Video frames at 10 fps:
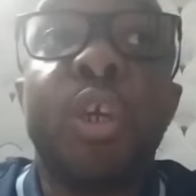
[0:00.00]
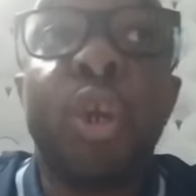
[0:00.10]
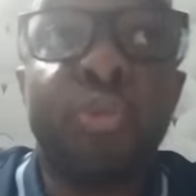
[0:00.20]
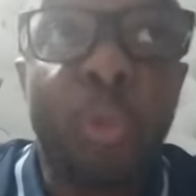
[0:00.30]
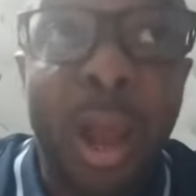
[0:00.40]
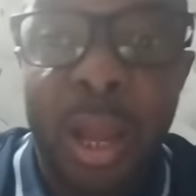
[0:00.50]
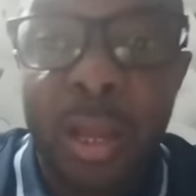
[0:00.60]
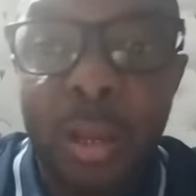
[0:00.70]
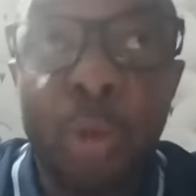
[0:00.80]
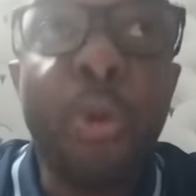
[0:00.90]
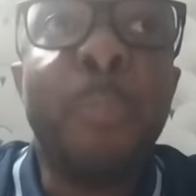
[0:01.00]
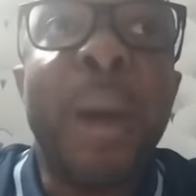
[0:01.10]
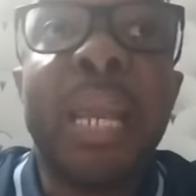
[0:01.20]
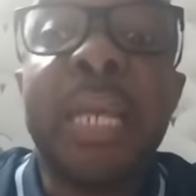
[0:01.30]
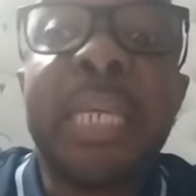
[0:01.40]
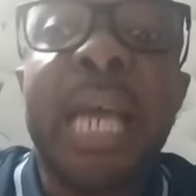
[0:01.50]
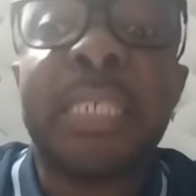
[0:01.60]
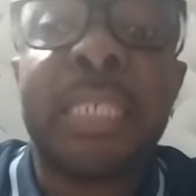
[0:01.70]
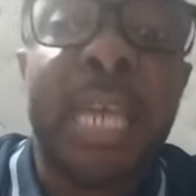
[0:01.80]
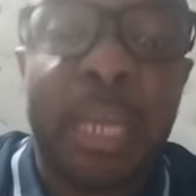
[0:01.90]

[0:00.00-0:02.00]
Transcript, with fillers: que toi, le parent qui est assis à la